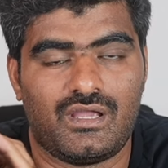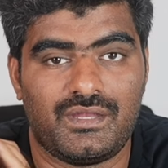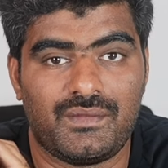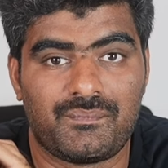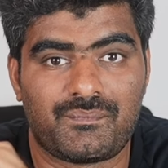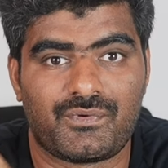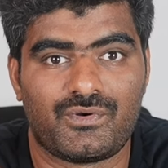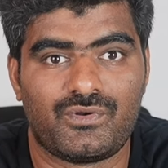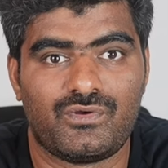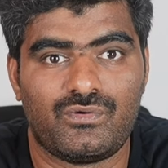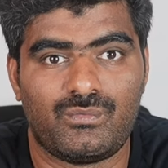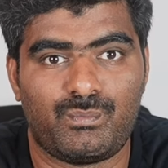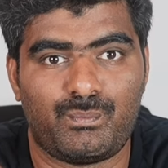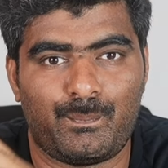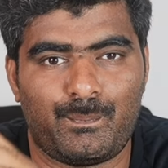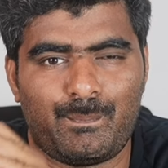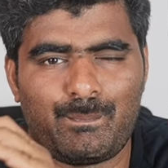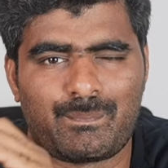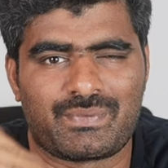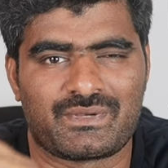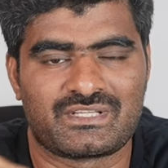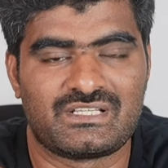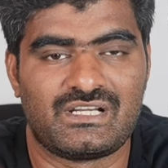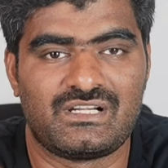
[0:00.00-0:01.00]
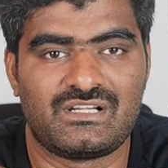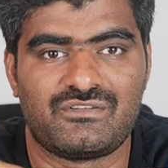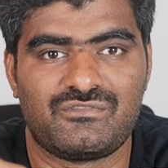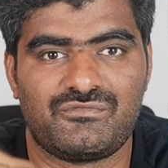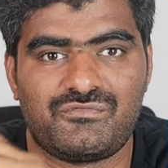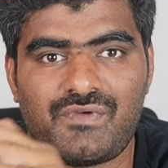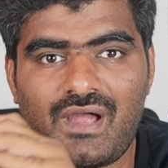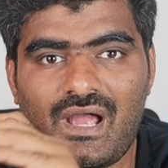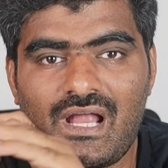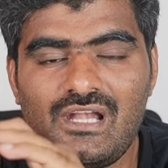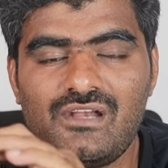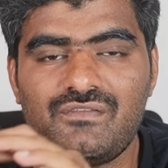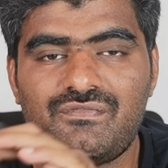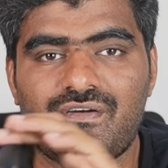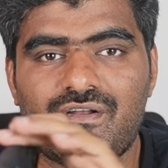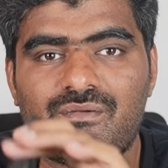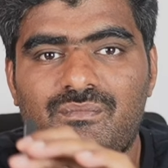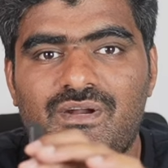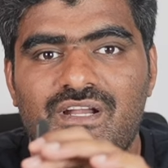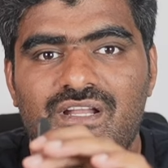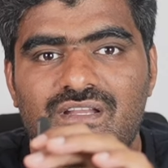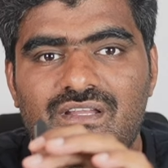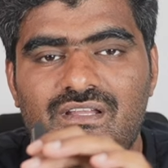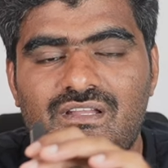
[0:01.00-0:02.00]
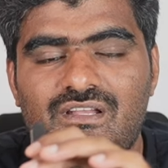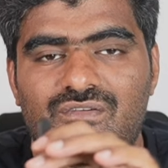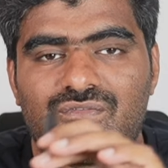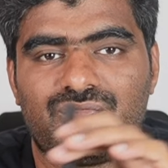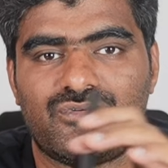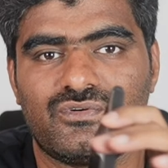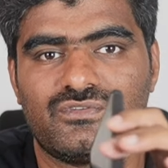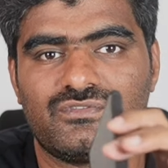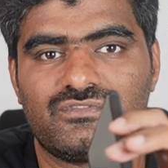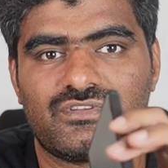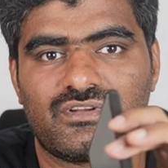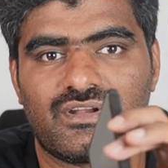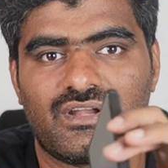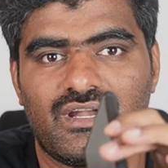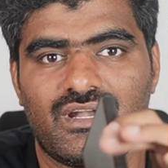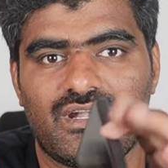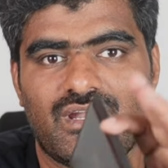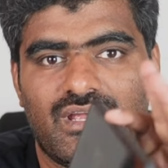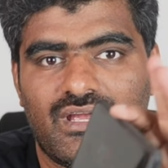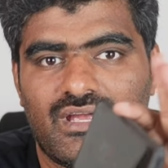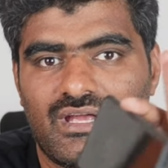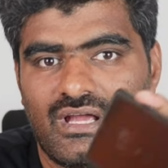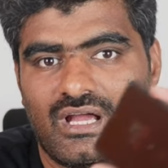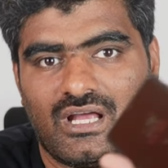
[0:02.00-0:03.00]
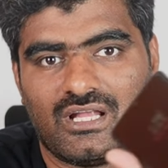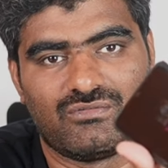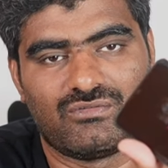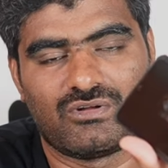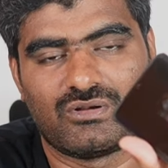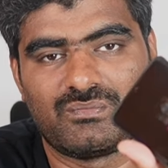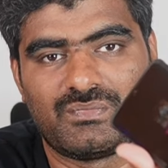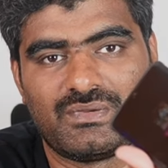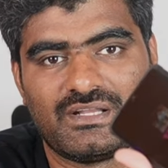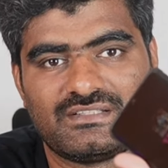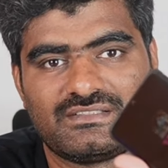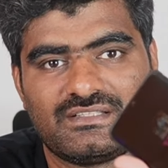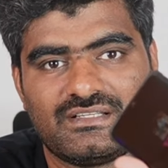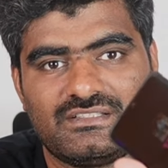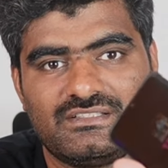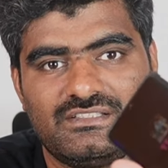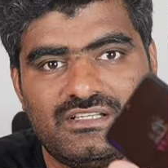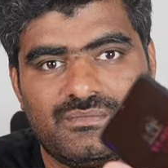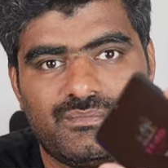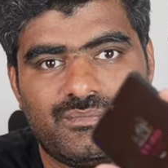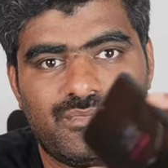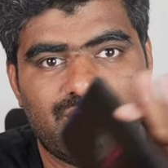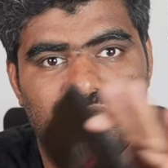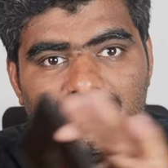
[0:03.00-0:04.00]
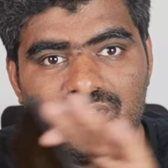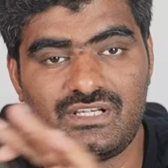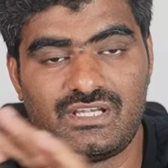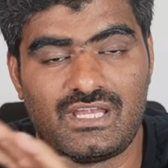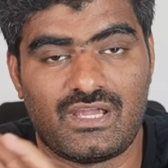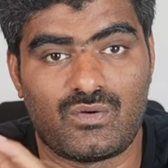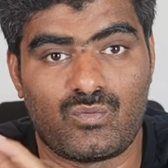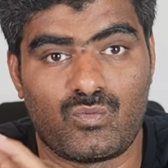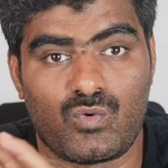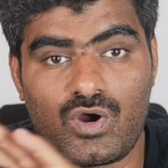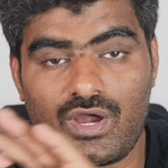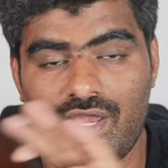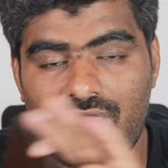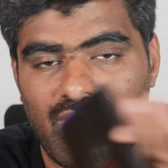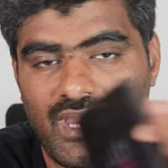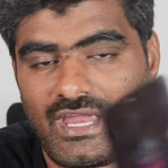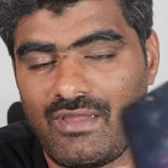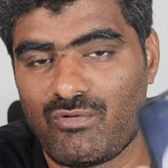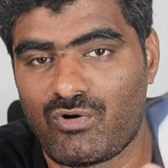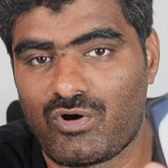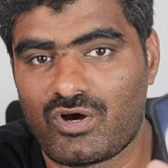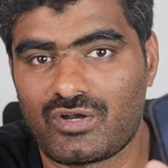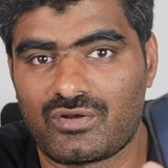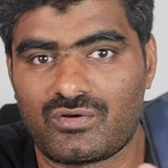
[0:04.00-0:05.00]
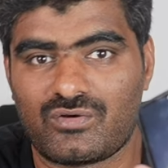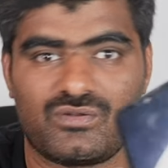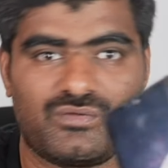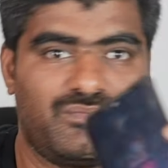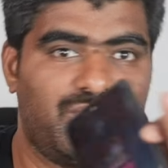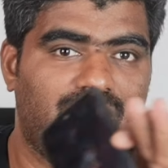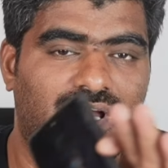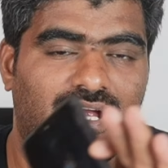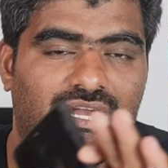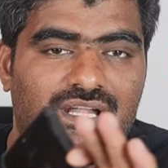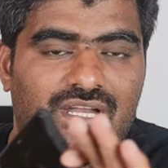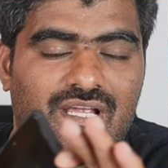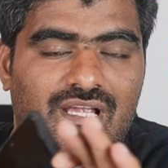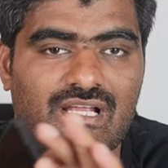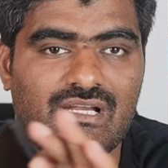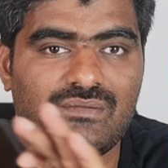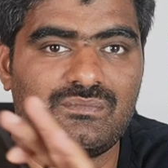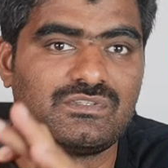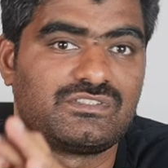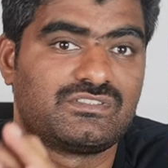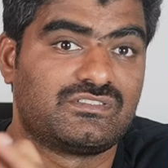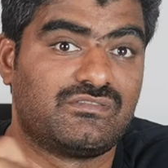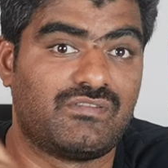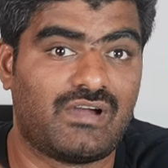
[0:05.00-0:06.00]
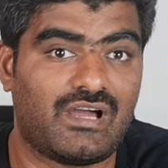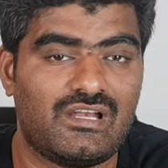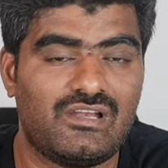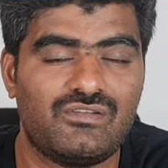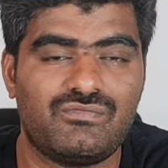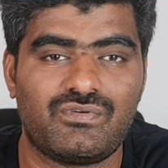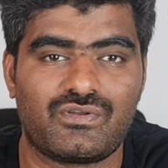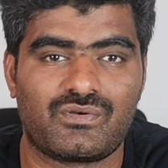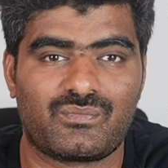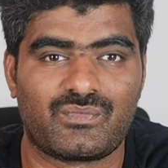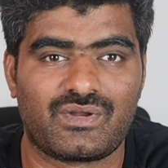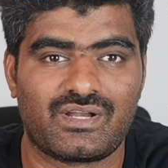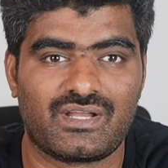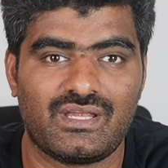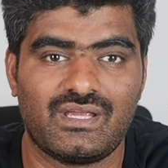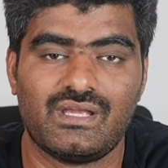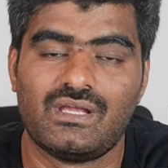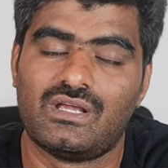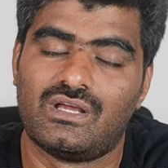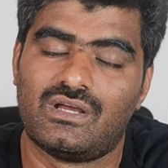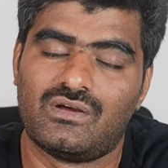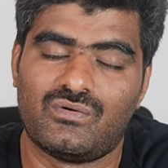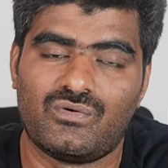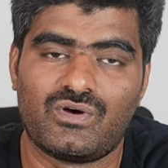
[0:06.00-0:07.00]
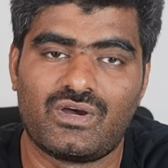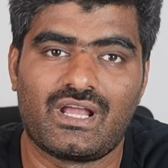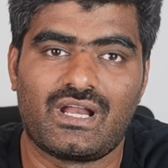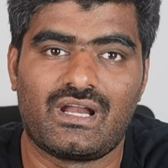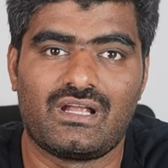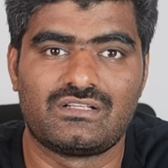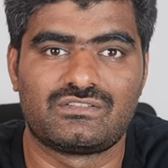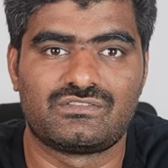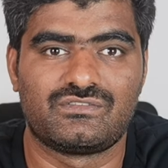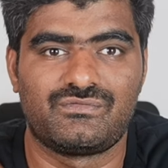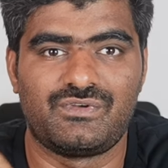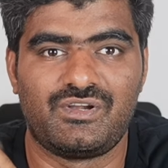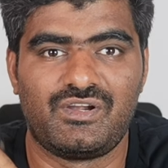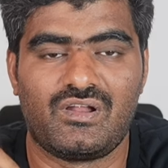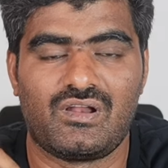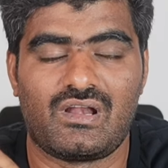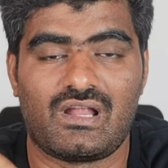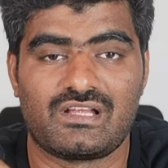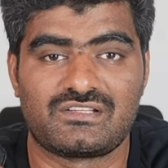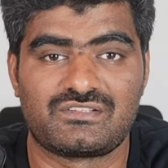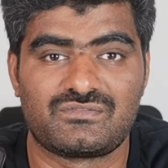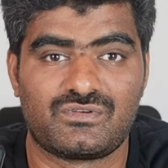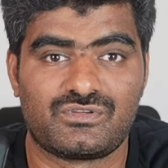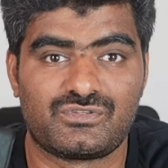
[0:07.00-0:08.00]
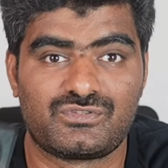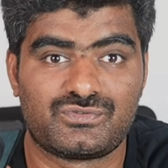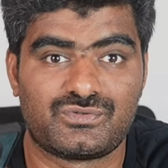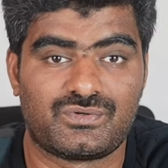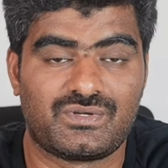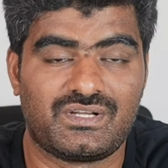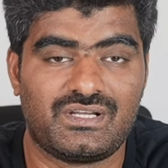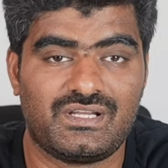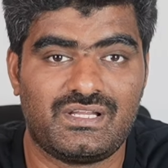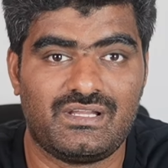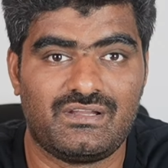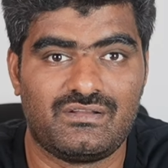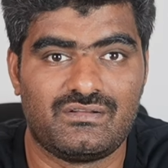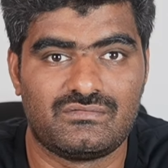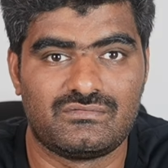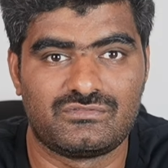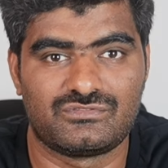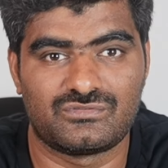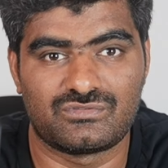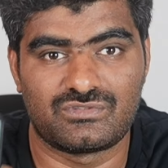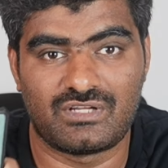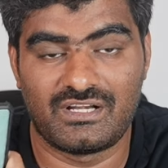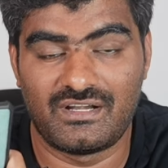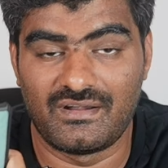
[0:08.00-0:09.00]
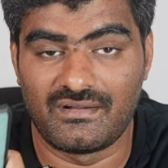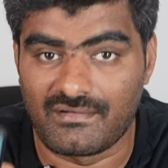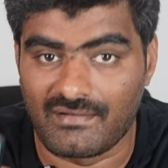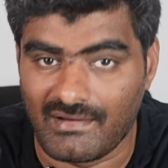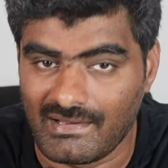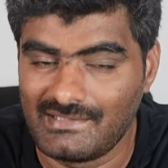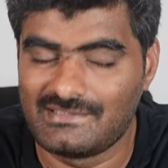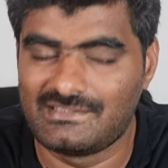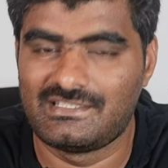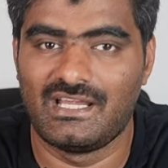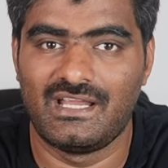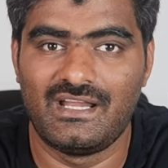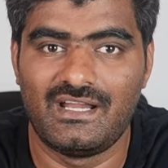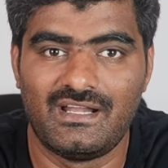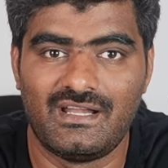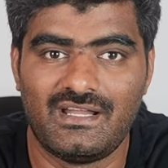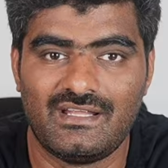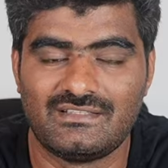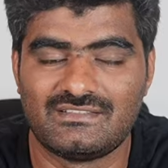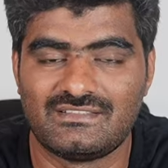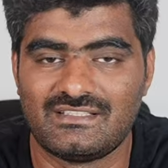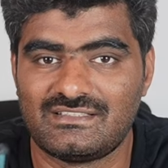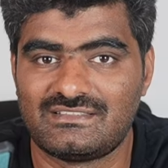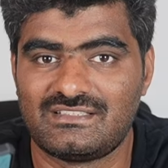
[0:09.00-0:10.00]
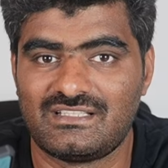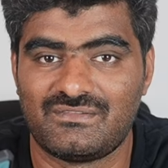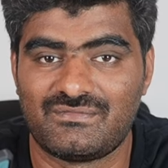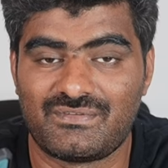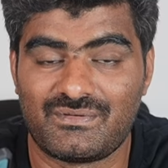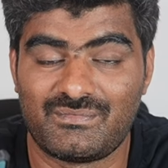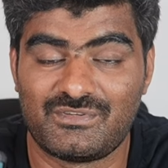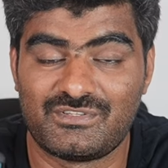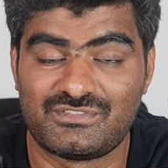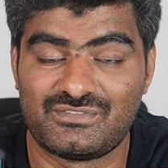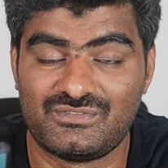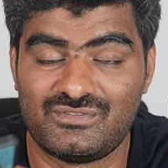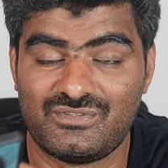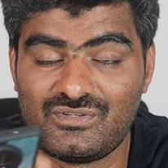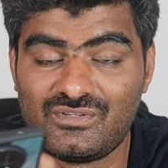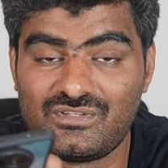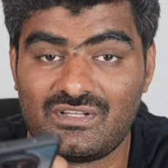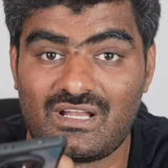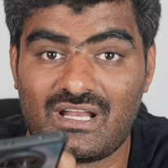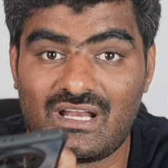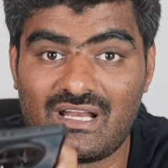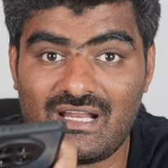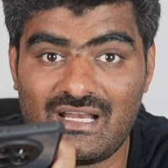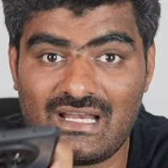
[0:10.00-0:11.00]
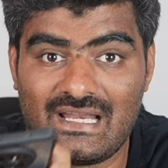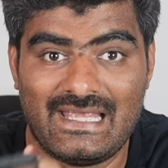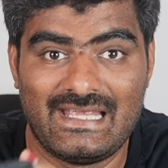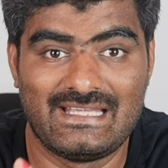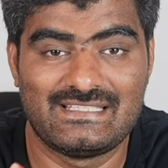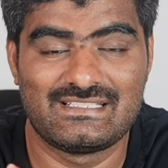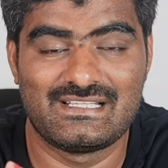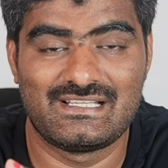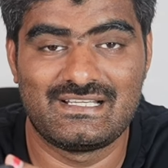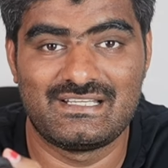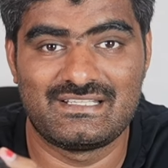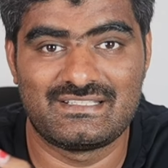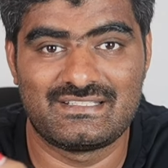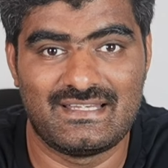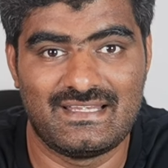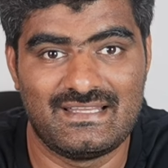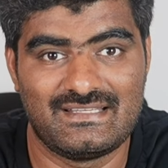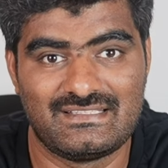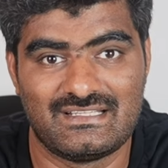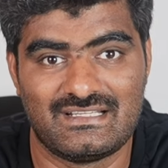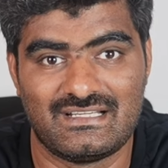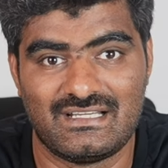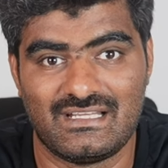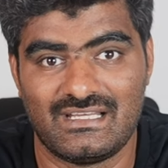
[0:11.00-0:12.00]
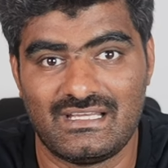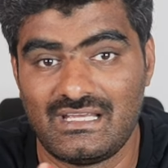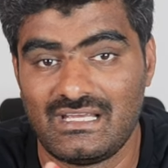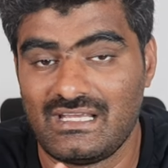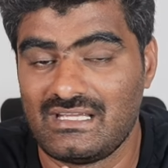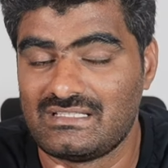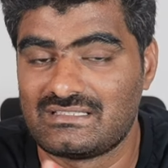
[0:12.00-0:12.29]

ఇప్పుడు ప్రజెంట్ వాల్యూ ఫర్ మనీ ఏదైనా ఫోన్స్ ఉన్నాయంటే అది వన్ ప్లస్ అని చెప్పొచ్చు ఇంకా ఒక ఏ ఒక్కటి కూడా మీకు కంటికి కనిపించదు వాల్యూ ఫర్ మనీ ఓకేనా సో వీడియో లాస్ట్ వరకు చూడండి చూడడానికి ట్రై చేయండి చేసే ఇన్ఫర్మేషన్ దొరుకుతుంది అలాగే లైక్ చేయండి షేర్ చేయండి